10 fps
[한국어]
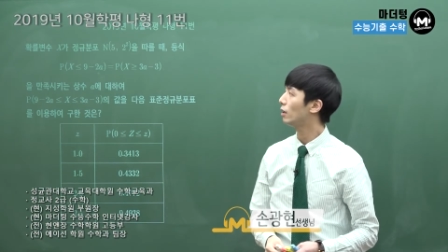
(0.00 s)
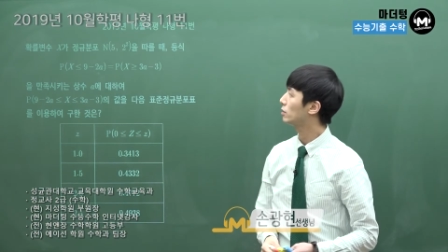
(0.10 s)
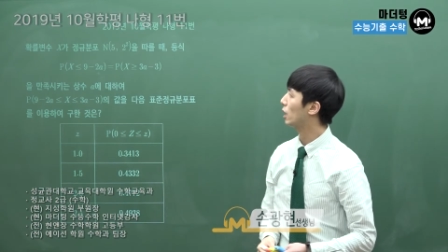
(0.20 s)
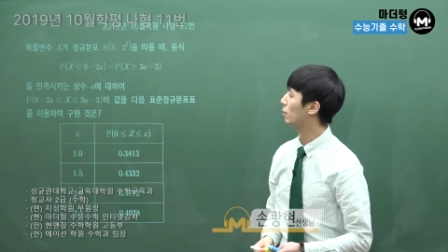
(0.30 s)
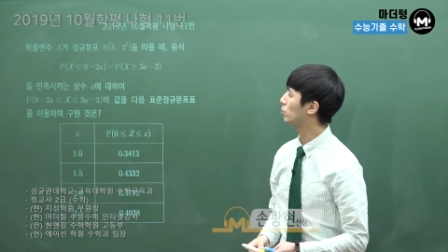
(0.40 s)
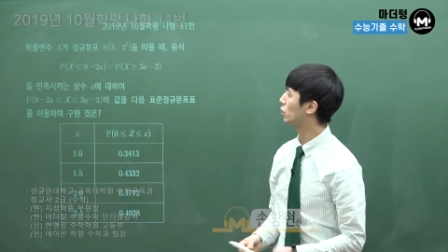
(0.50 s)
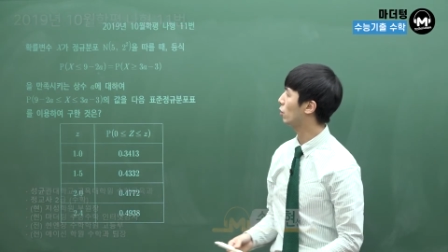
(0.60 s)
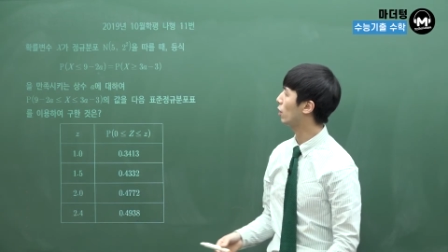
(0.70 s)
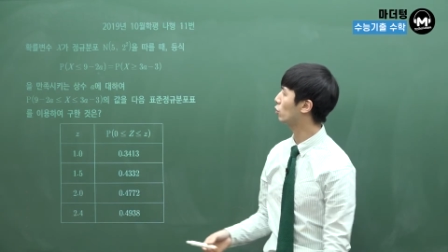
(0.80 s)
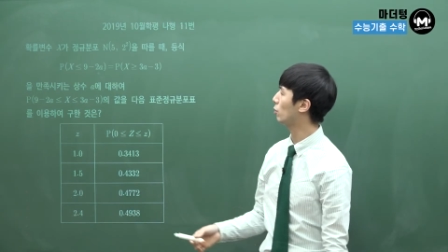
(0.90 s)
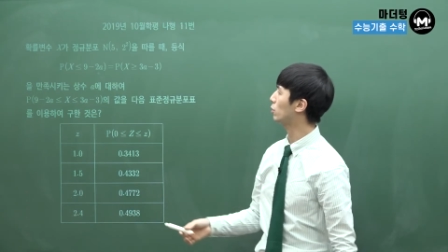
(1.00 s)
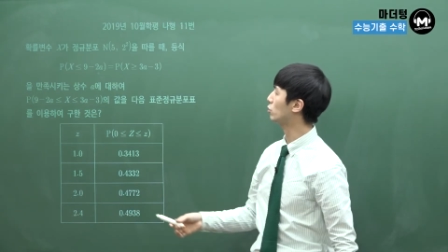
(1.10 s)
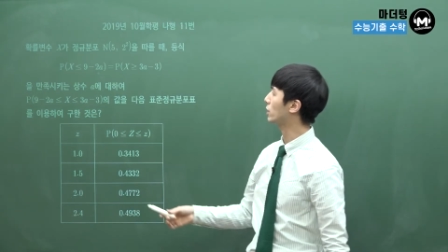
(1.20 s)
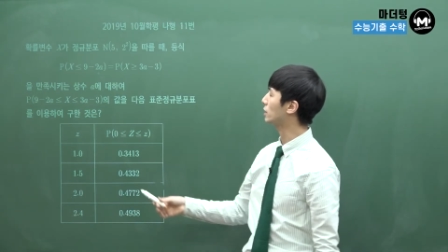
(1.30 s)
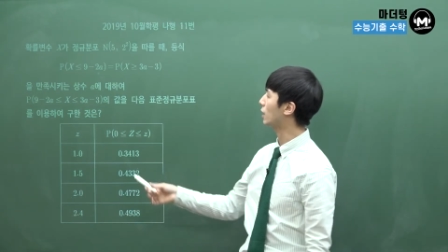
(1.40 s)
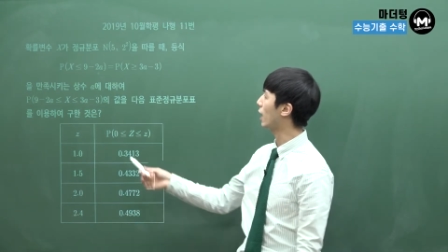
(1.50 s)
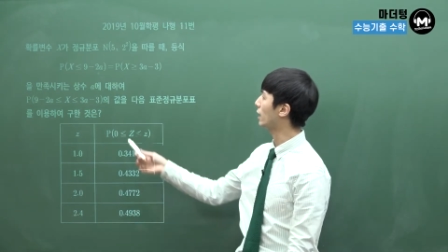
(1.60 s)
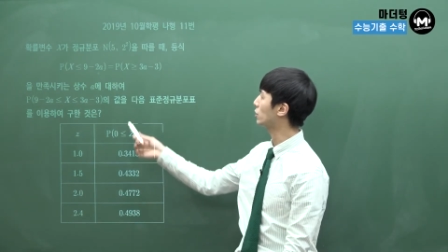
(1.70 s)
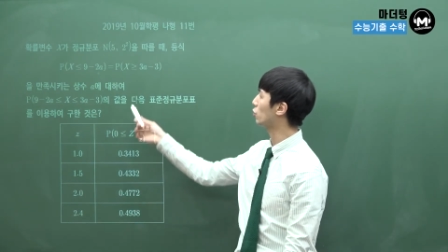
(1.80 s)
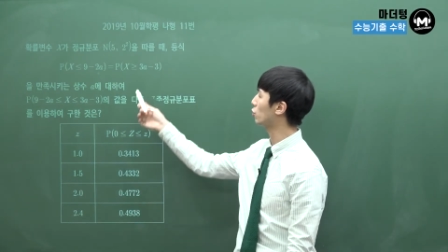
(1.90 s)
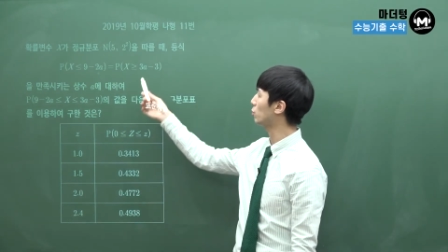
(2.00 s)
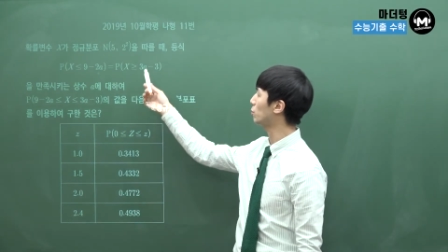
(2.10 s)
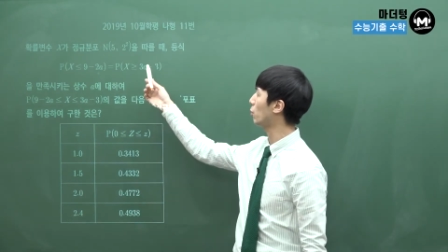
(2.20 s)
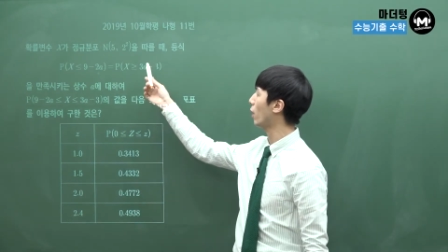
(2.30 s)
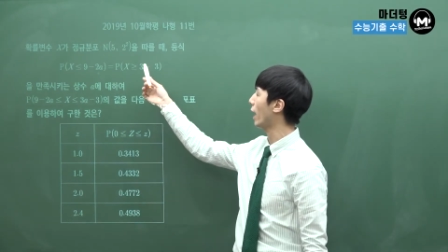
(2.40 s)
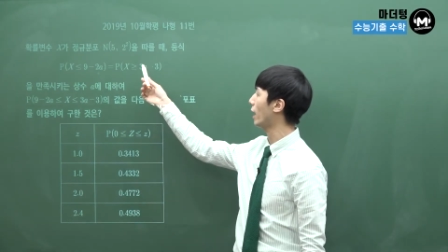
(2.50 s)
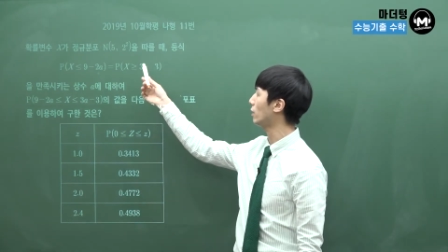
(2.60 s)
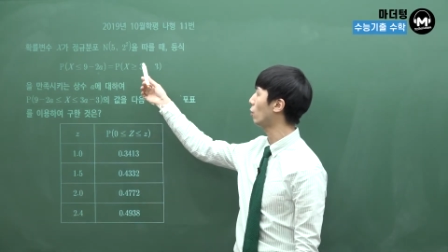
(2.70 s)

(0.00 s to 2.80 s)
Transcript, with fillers: 자, 이번 문제는 확률 변수 x가 정규분포 n